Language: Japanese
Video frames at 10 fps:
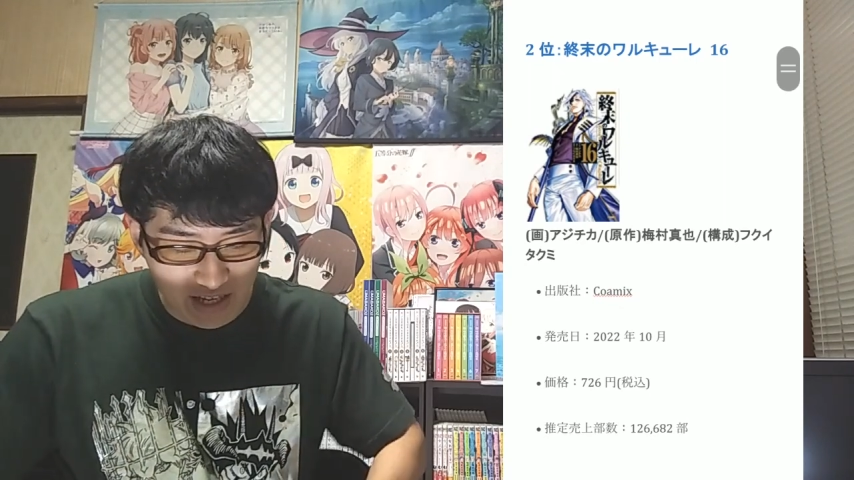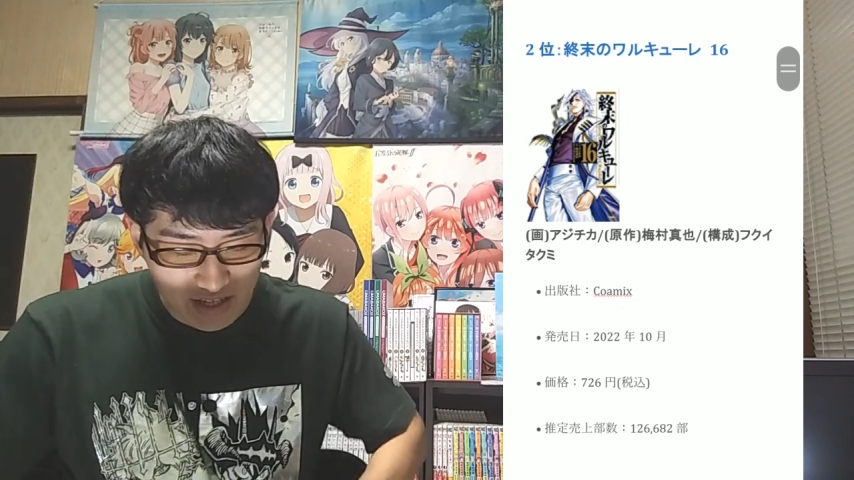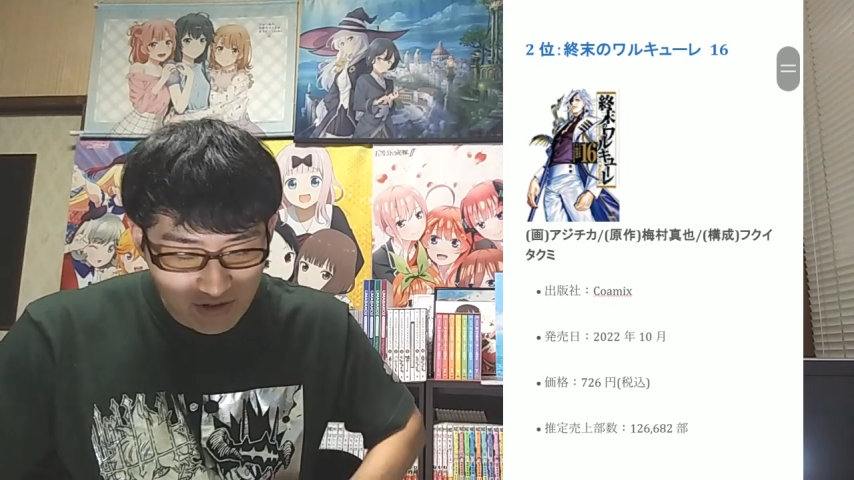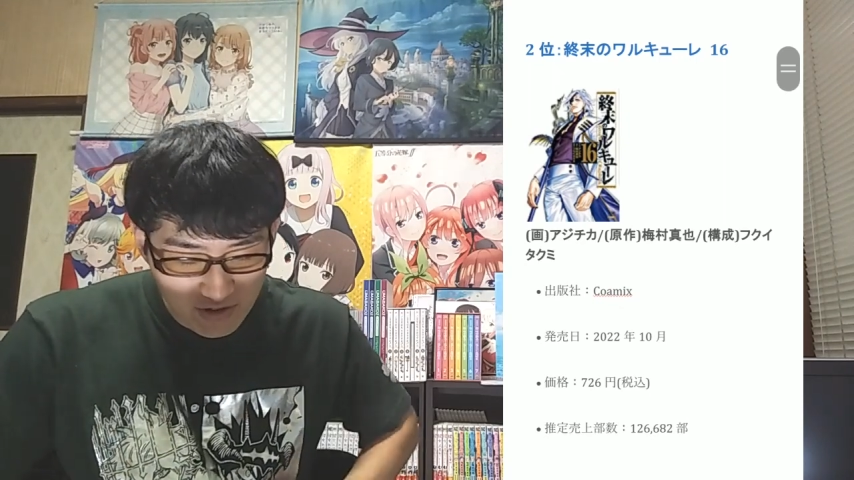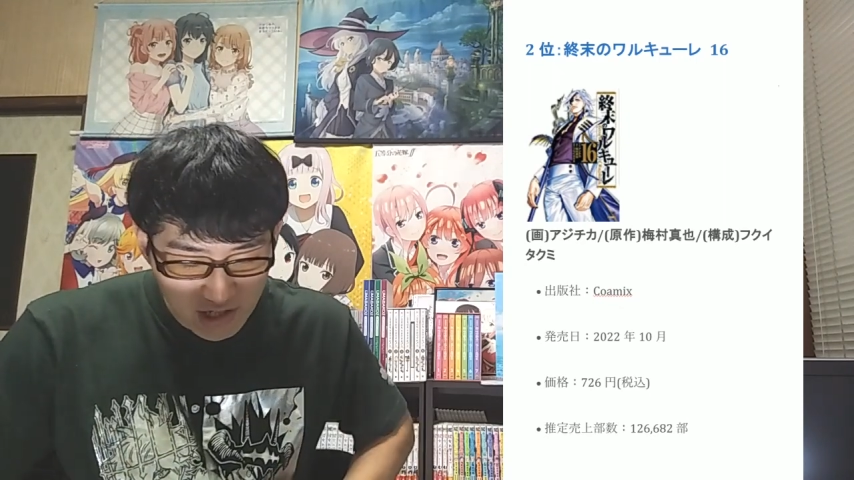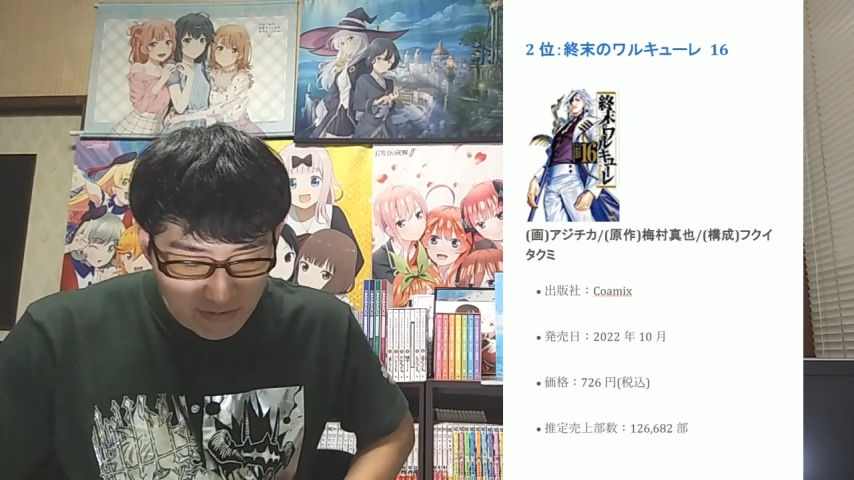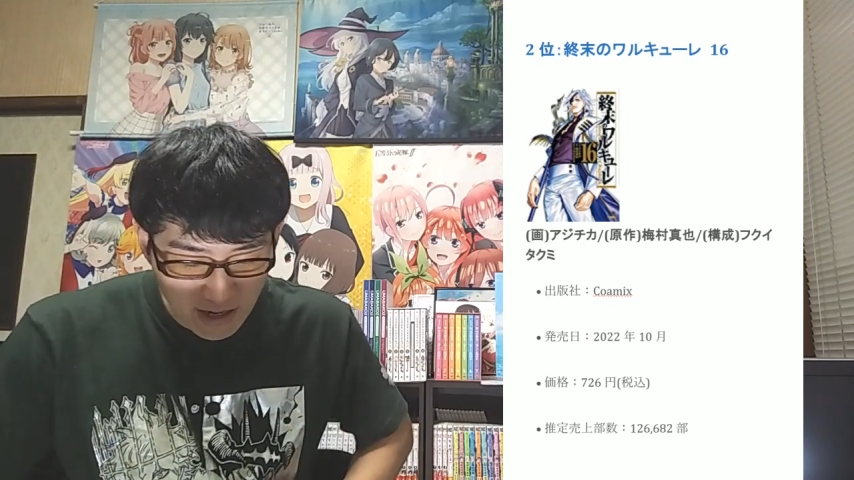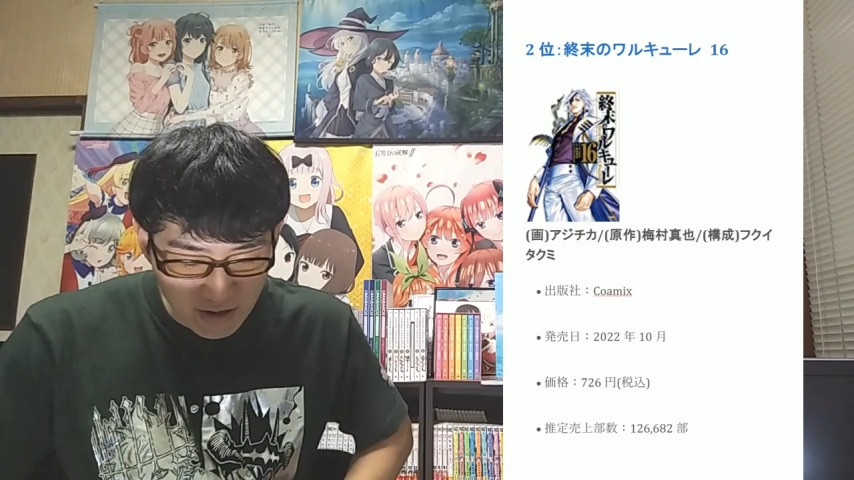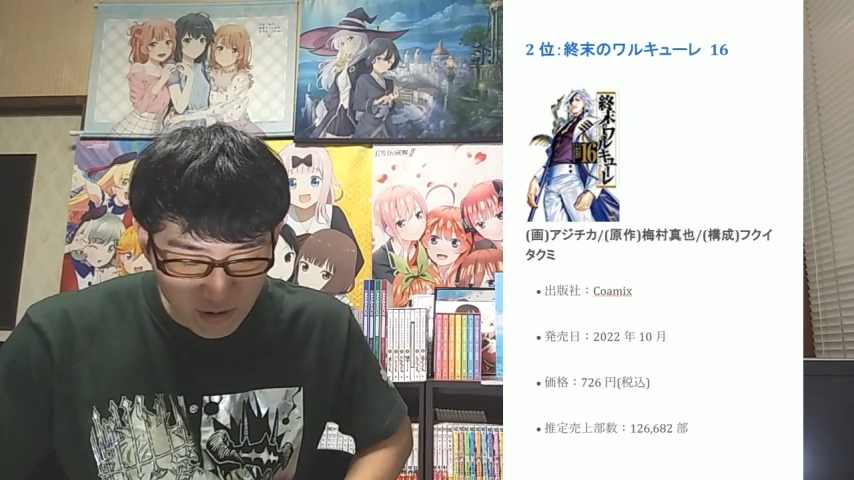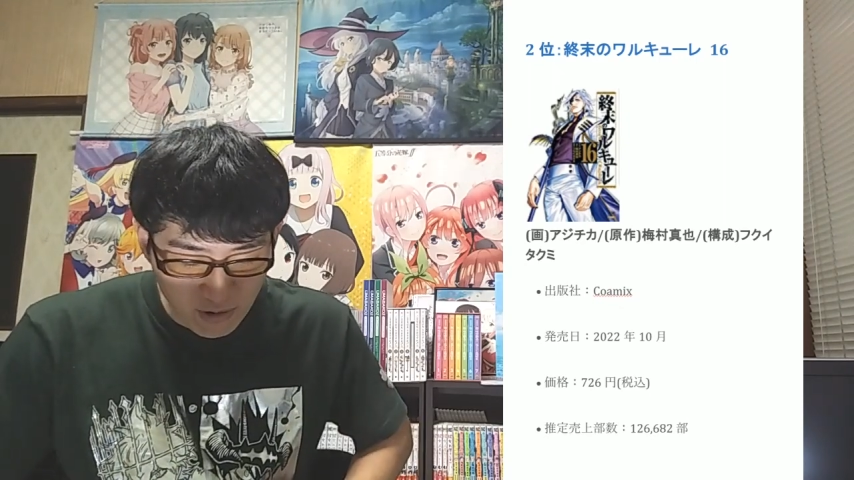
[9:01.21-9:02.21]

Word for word: え12万